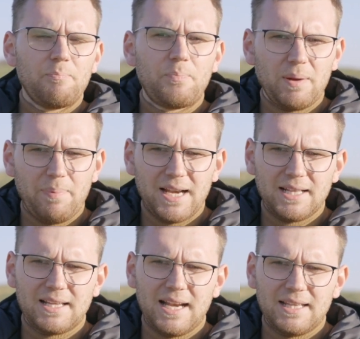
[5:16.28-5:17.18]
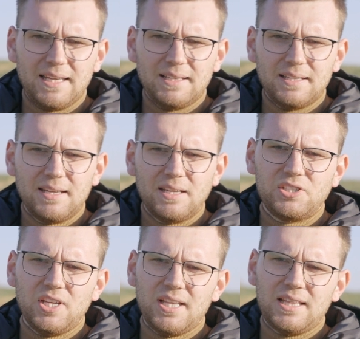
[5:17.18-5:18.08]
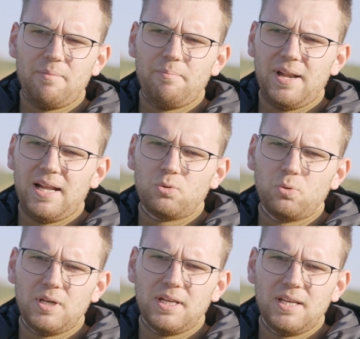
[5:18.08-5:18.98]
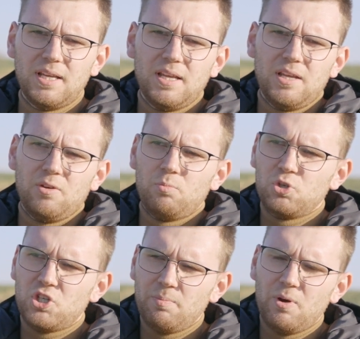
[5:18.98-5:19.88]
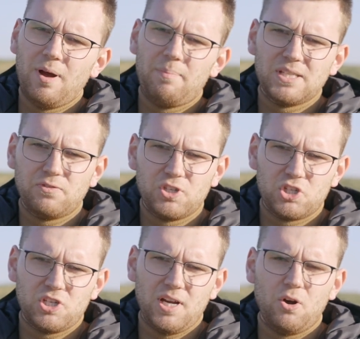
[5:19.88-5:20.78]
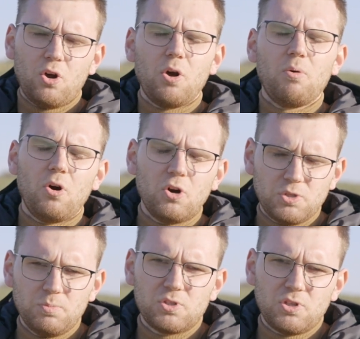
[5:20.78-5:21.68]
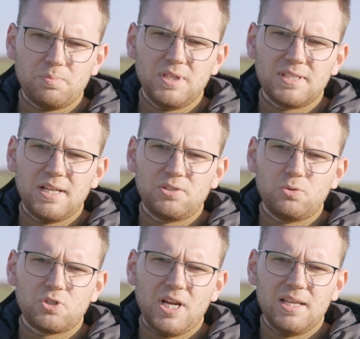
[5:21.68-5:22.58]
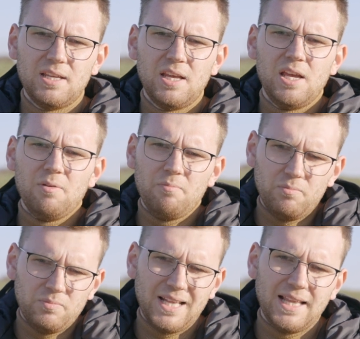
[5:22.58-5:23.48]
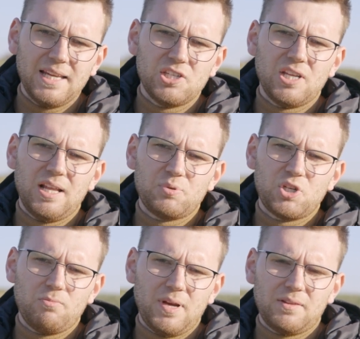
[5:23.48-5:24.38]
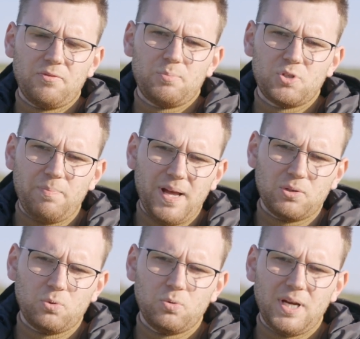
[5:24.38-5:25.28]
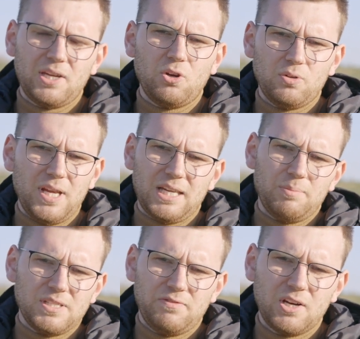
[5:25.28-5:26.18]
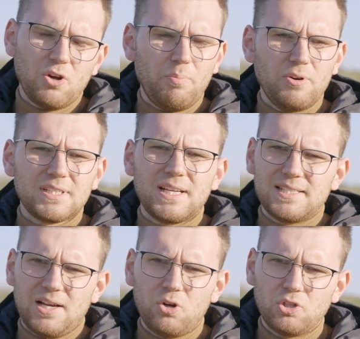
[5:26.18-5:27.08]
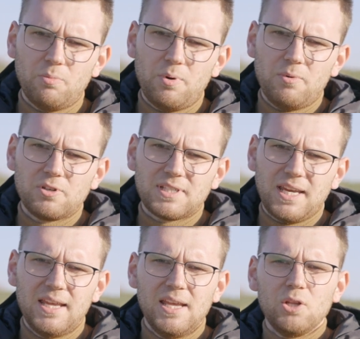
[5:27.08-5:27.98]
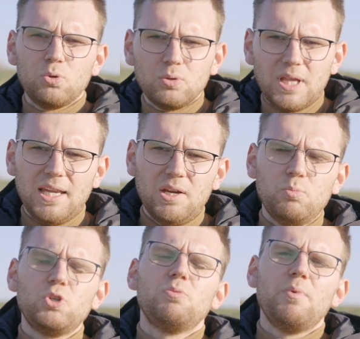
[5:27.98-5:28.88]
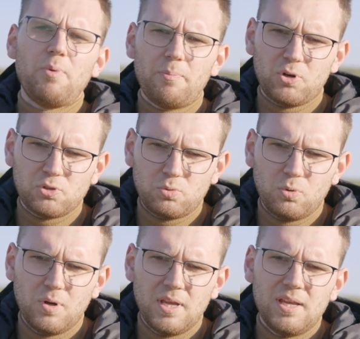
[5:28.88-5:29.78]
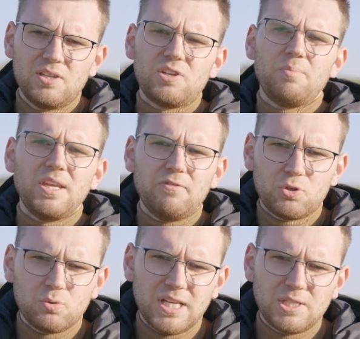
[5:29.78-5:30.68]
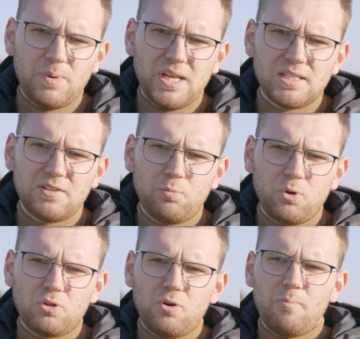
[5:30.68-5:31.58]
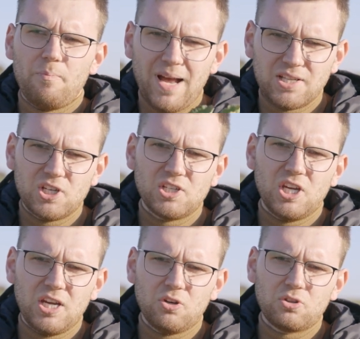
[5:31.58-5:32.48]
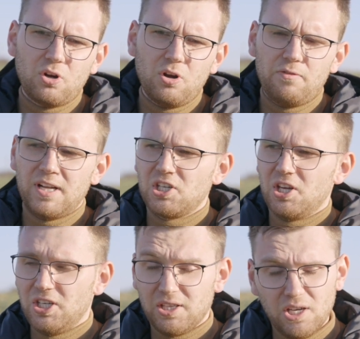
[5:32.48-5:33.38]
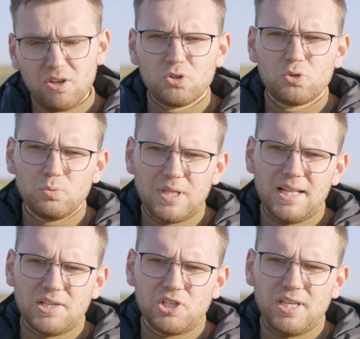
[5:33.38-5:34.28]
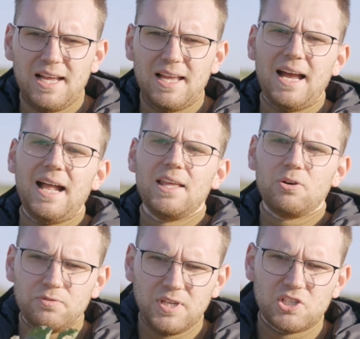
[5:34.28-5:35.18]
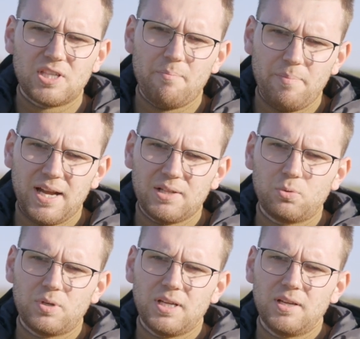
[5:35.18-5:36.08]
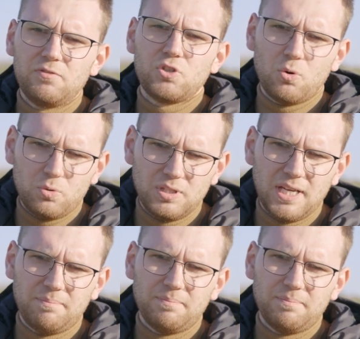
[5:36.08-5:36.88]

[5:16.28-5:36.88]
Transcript: preparat Gradient, gdzie te temperatury musimy łapać wyższe, około 8 stopni Celsjusza, nadaje się na przykład w przypadku regionu, jakim jest Wielkopolska, zachodniopomorskie. Tutaj musimy po prostu żeby nie wyrzucać pieniędzy w błoto, patrzeć i kontrolować nie tylko żółte naczynia, ale również temperatury w ciągu dnia.